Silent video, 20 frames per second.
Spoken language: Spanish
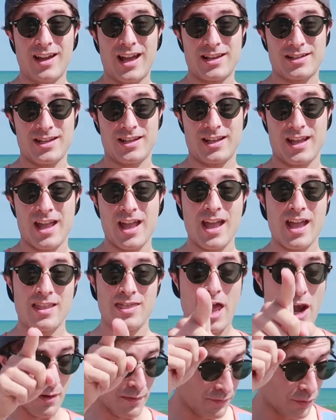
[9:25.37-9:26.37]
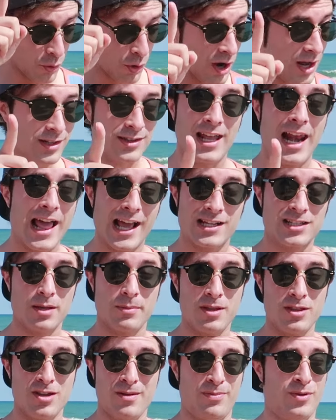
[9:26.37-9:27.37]
Así que dale un fuerte like a
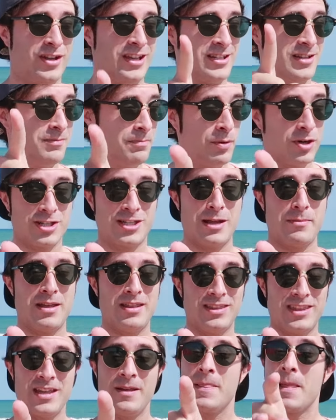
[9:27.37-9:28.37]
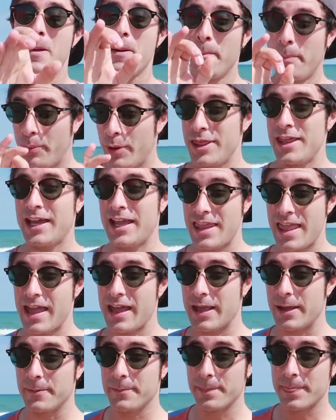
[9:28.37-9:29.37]
este vídeo porque próximamente puede que
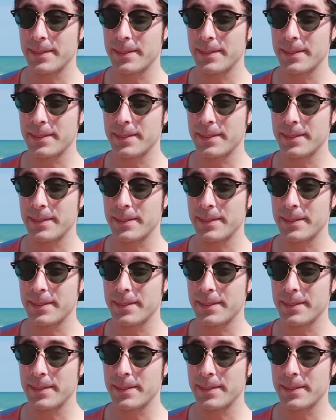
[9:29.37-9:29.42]
llegue.